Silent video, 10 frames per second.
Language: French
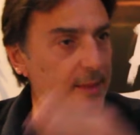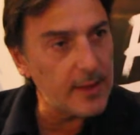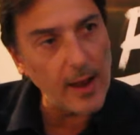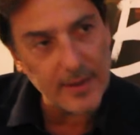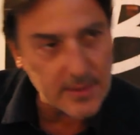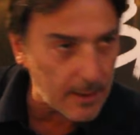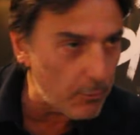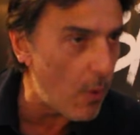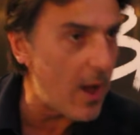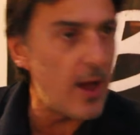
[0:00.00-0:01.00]
d'être à
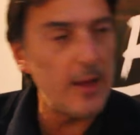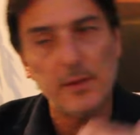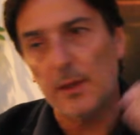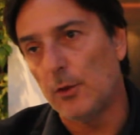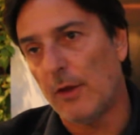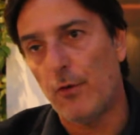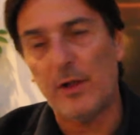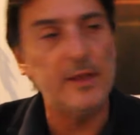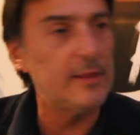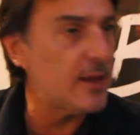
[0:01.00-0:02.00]
l'extrême droite et
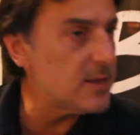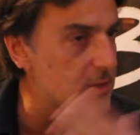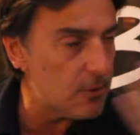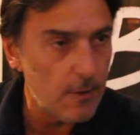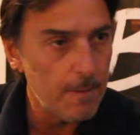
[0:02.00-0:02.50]
d'avoir des thèses